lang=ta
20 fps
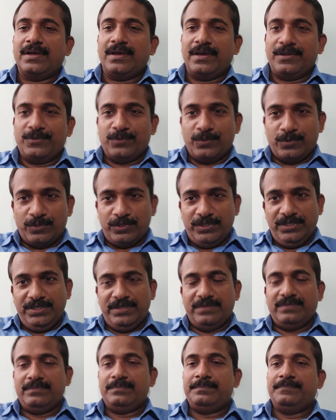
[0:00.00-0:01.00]
அது ஒரு
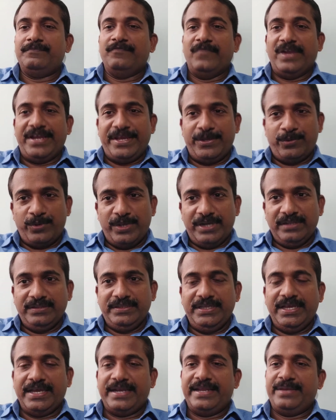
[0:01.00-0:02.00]
விலை
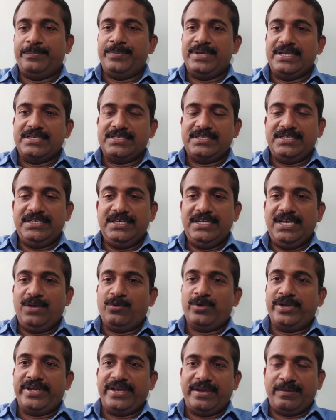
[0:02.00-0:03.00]
உயர்ந்த அலைபேசி
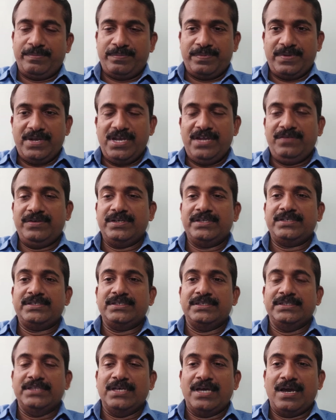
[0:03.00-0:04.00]
அவனுடைய அப்பா இவனுக்கு
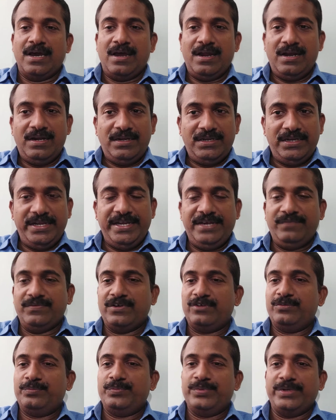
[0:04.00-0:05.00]
இந்த ஆன்லைன்
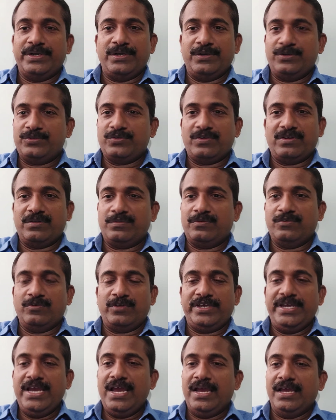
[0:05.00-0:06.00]
வகுப்பு என்று
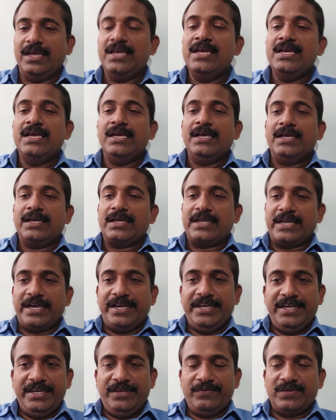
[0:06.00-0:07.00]
சொல்லக்கூடிய
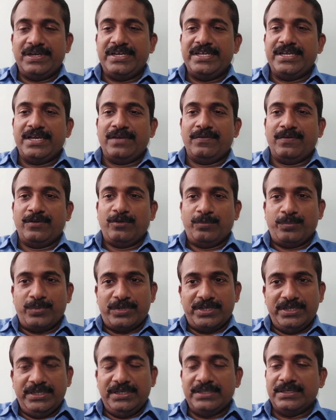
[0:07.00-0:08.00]
கணினி வழிய
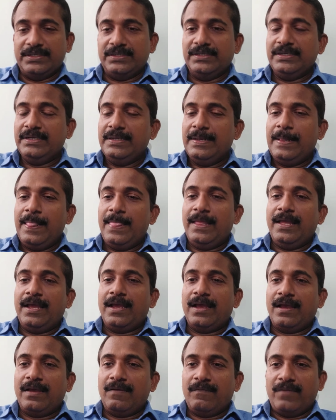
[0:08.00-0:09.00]
வகுப்புக்கு
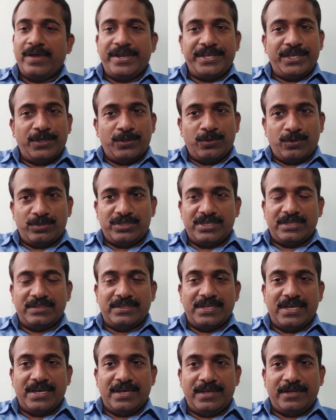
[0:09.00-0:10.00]
வாங்கி
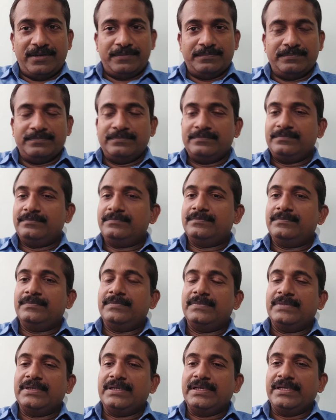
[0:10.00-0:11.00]
கொடுத்திருந்தார்
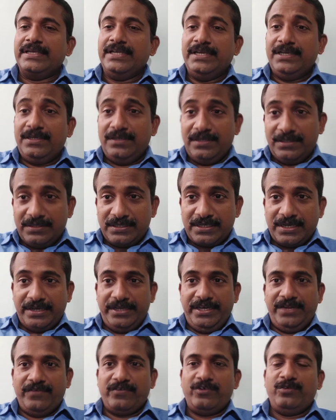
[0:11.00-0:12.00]
இன்று அந்த
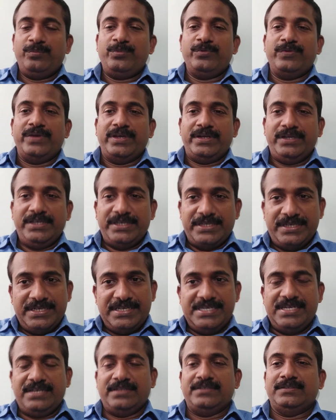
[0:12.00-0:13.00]
கணினி வகுப்பு வேறு
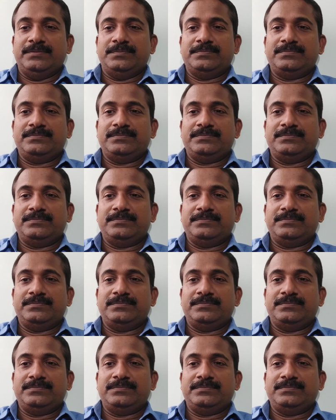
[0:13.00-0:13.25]
இருக்கிறது